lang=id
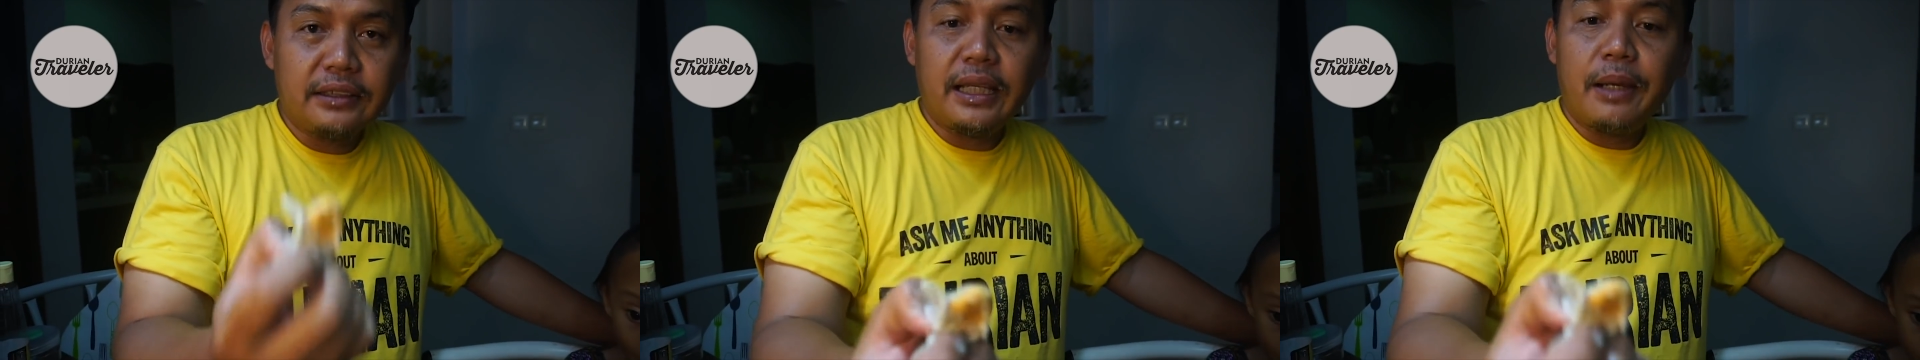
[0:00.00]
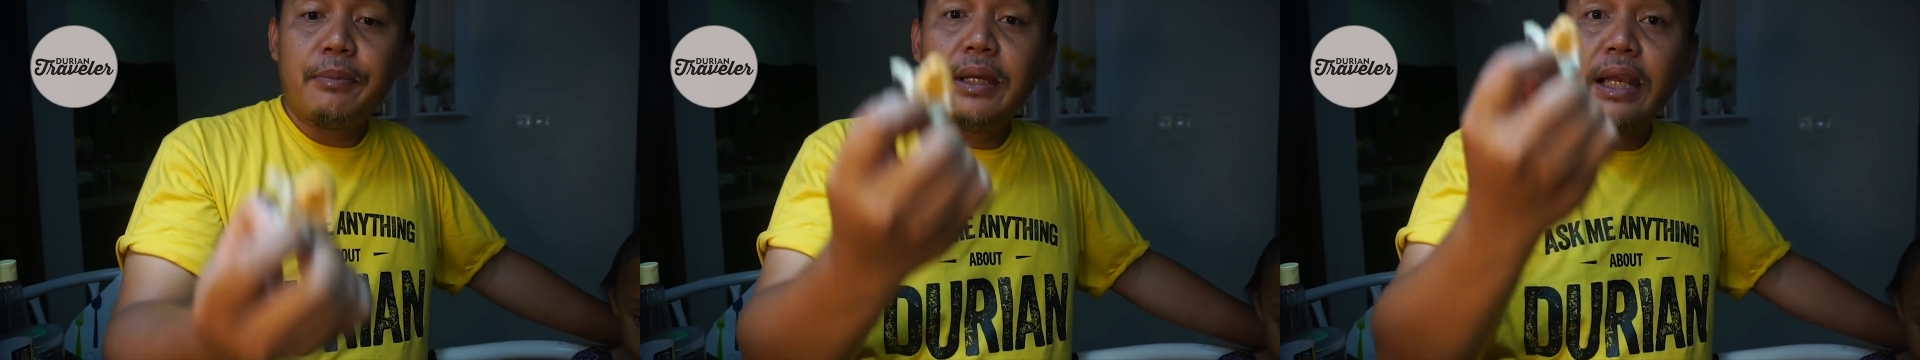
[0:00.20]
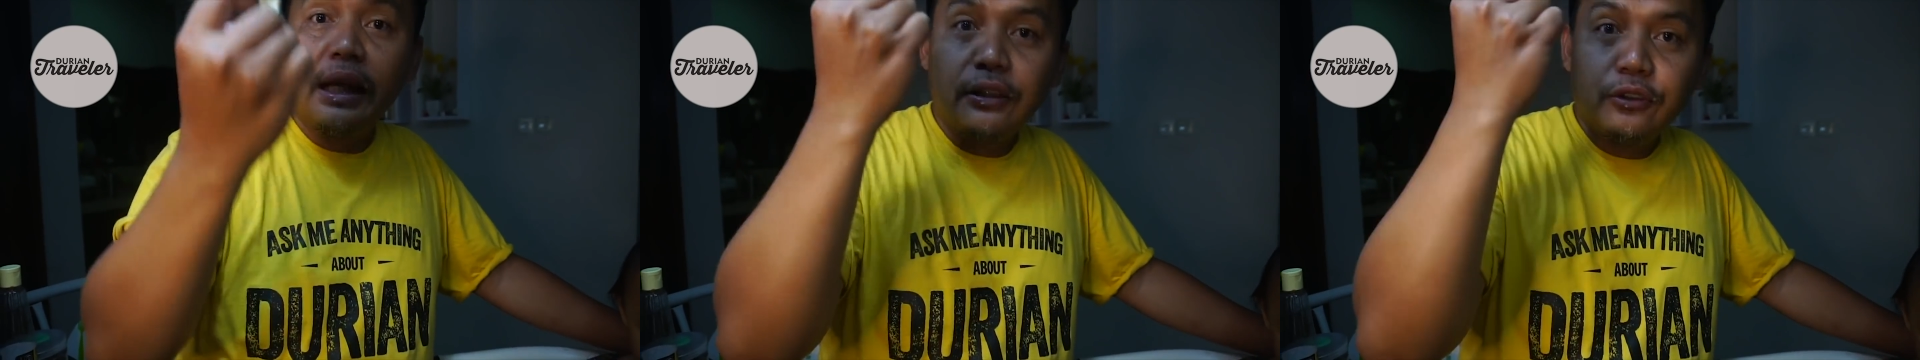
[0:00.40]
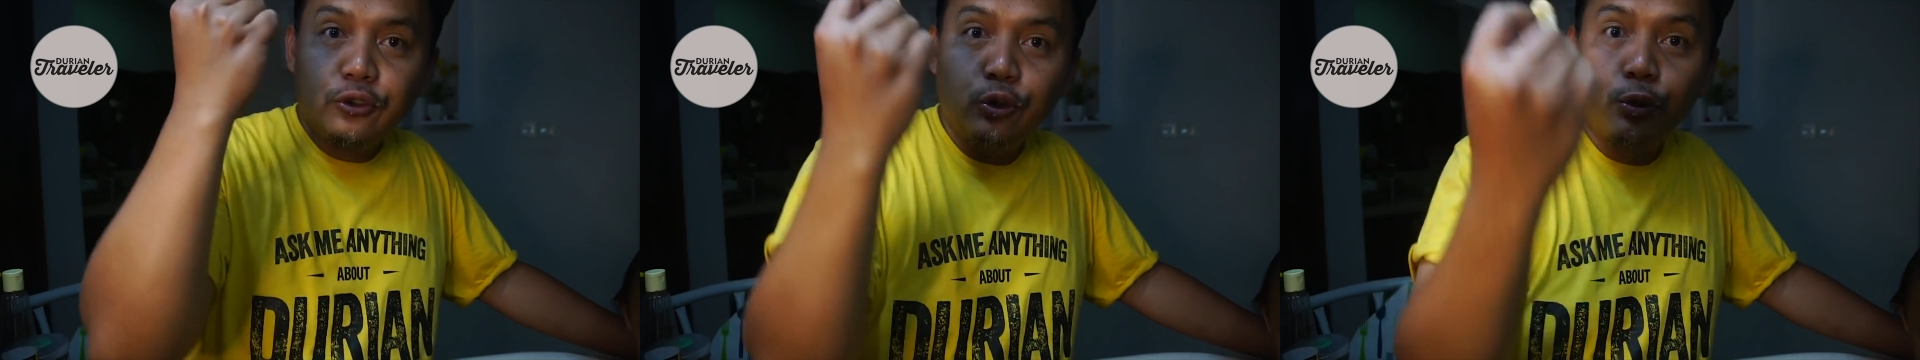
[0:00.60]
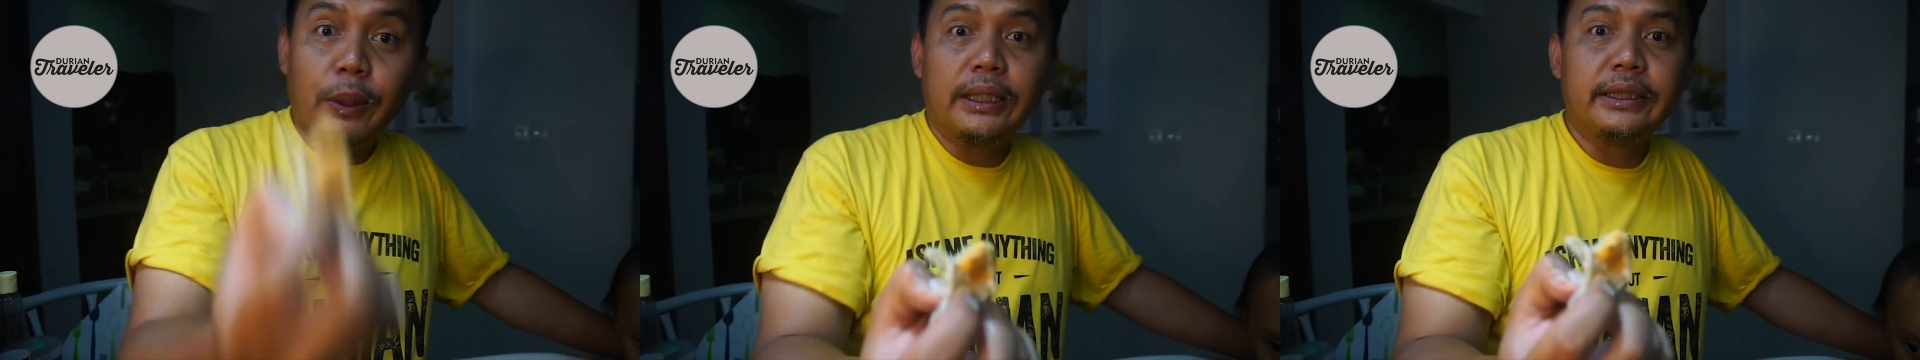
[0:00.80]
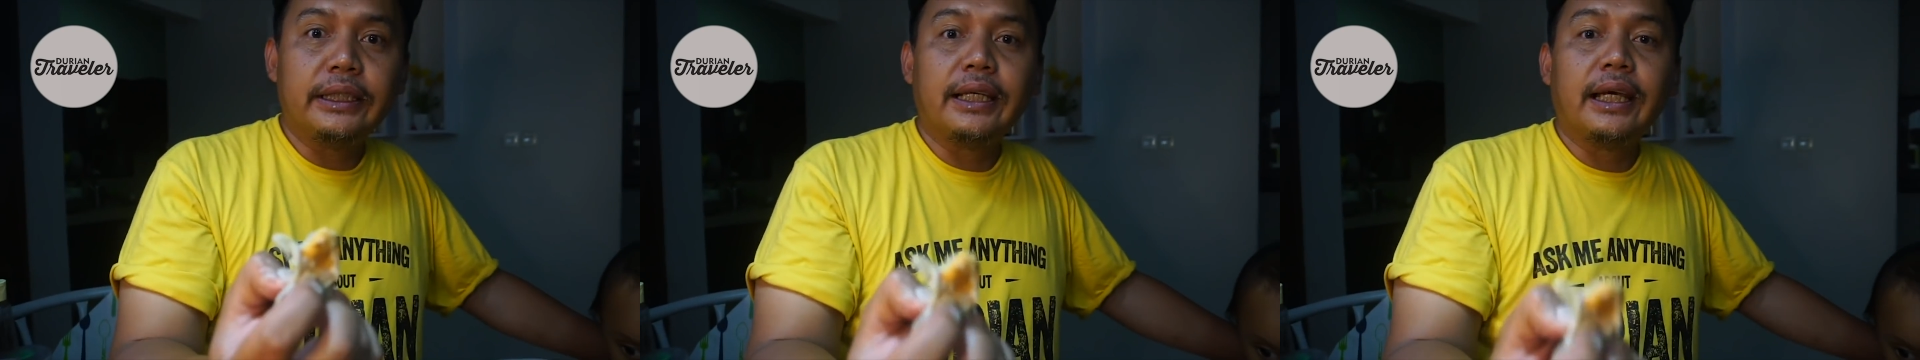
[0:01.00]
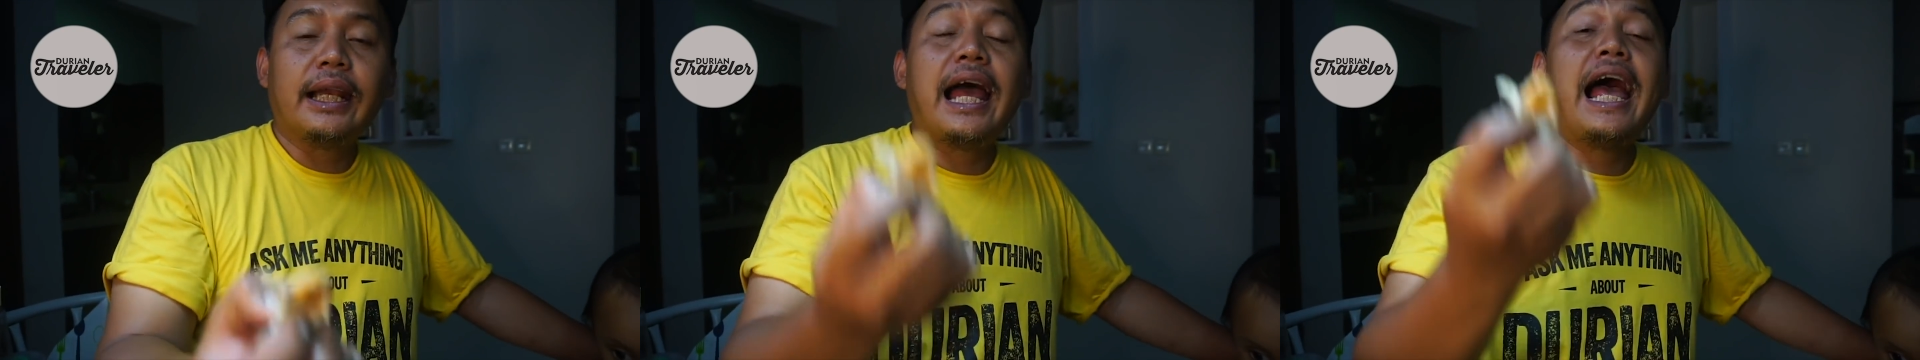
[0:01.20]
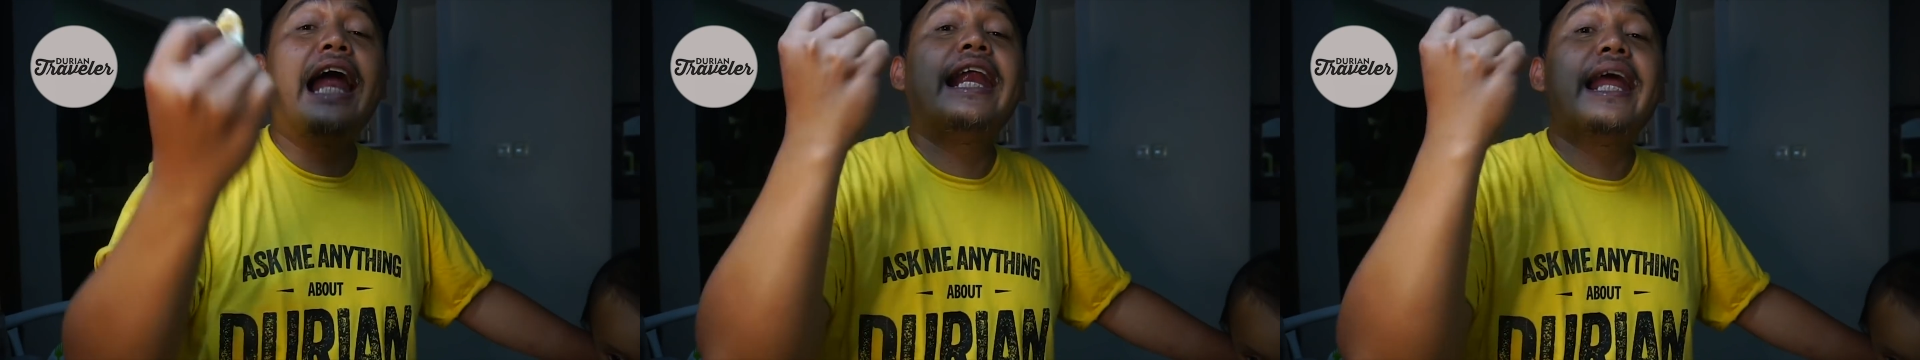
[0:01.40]
saya bilang cuma sih karena
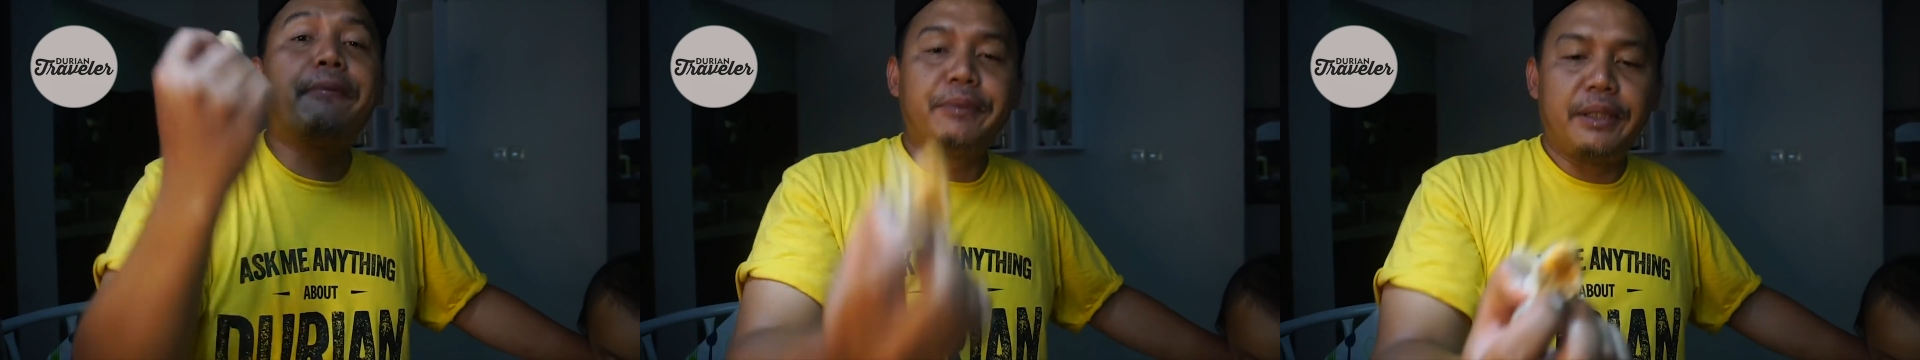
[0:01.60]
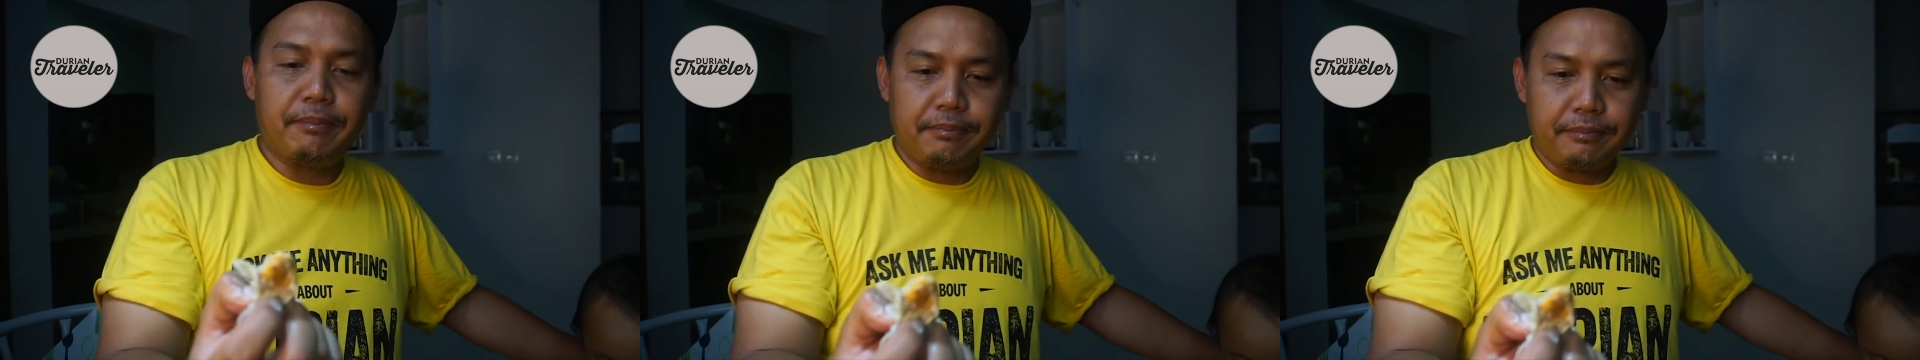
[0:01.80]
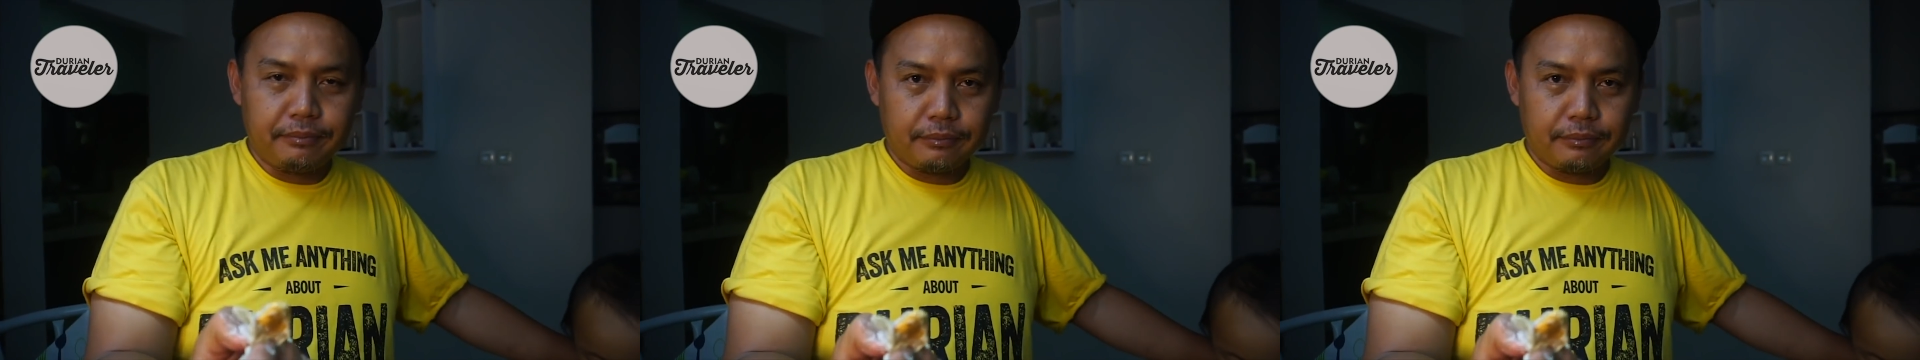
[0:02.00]
adaptif.